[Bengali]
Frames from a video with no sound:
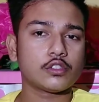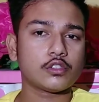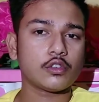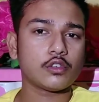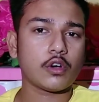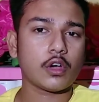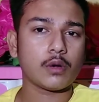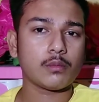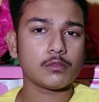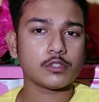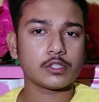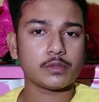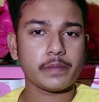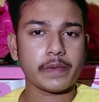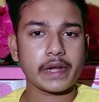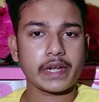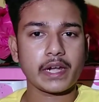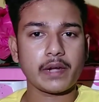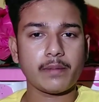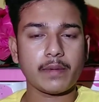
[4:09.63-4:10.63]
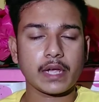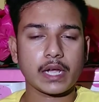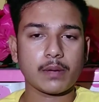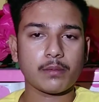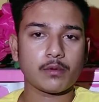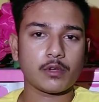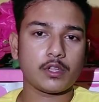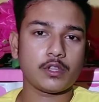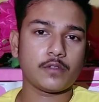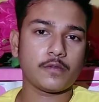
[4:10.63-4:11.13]
সো অলমোস্ট ব্যাটারি
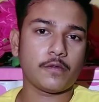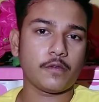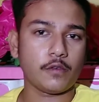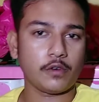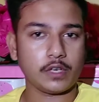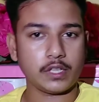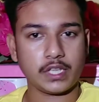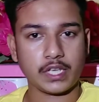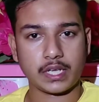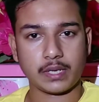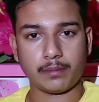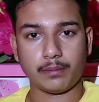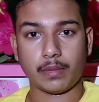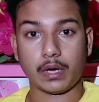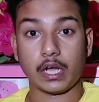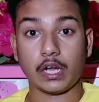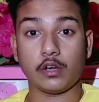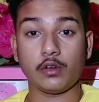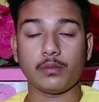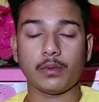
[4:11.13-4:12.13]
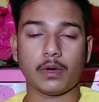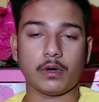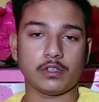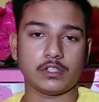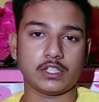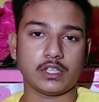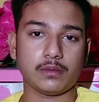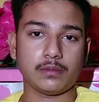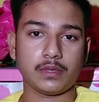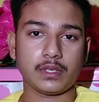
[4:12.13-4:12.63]
ব্যাকআপ কিন্তু ফোনটি থেকে ভালো পাওয়া
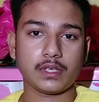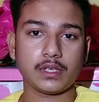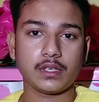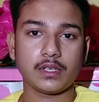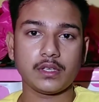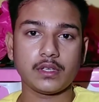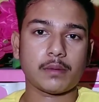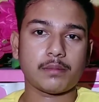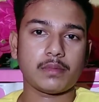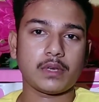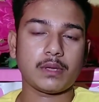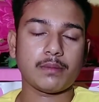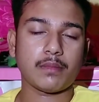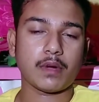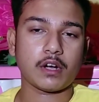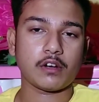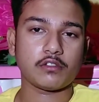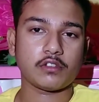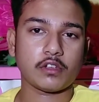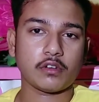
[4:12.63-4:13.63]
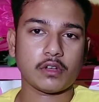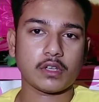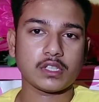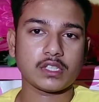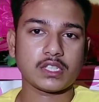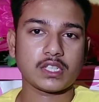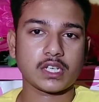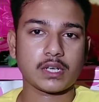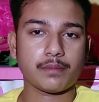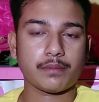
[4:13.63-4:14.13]
যাবে আপনি বারো তেরো
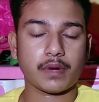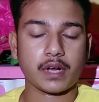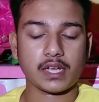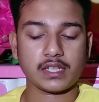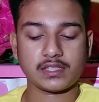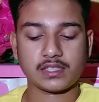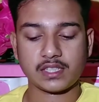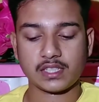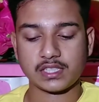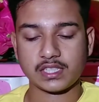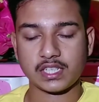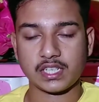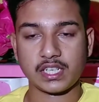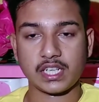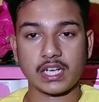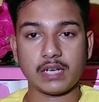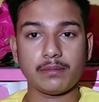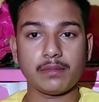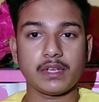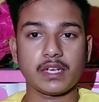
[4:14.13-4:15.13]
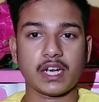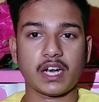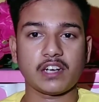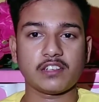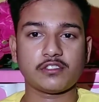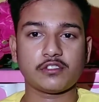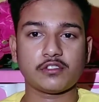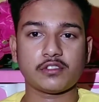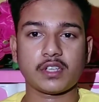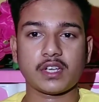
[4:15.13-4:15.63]
হাজার টাকা প্রাইস রেঞ্জে রিয়েলমি
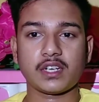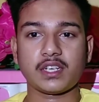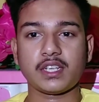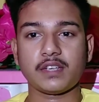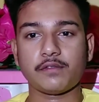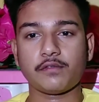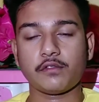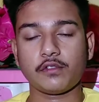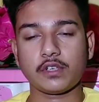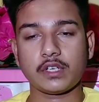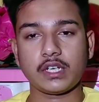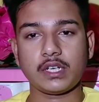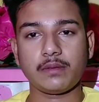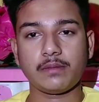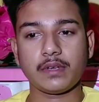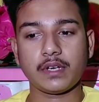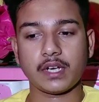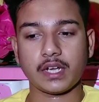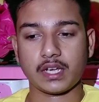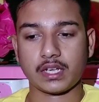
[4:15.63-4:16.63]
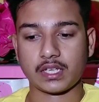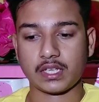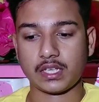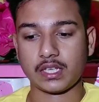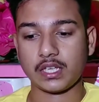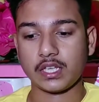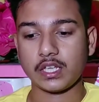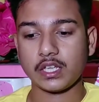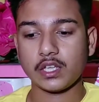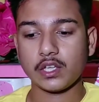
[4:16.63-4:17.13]
নার্সো থার্টি এ ফোনটি নেবেন নাকি
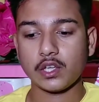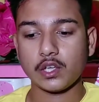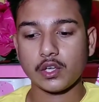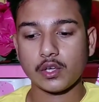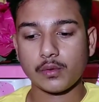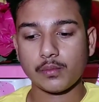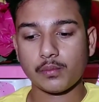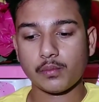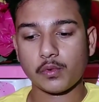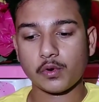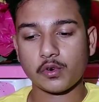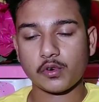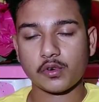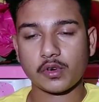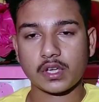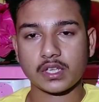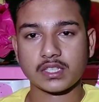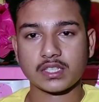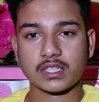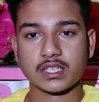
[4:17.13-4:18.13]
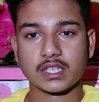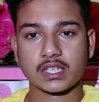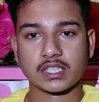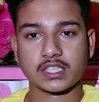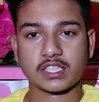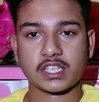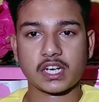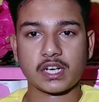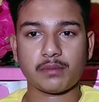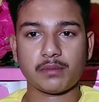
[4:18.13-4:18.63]
পনেরো হাজার টাকা
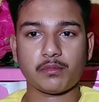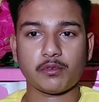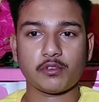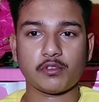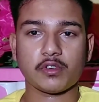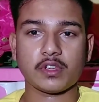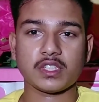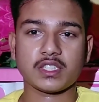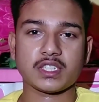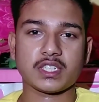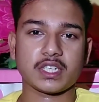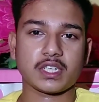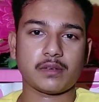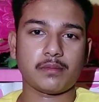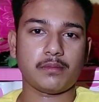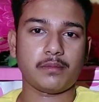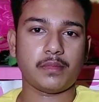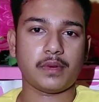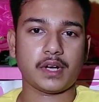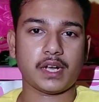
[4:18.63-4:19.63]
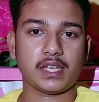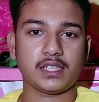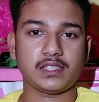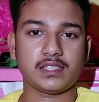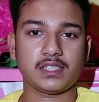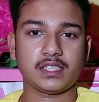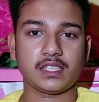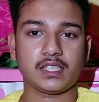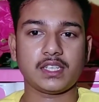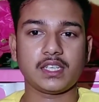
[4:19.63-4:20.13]
সাড়ে পনেরো হাজার টাকা
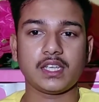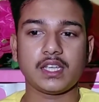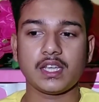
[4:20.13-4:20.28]
প্রাইসে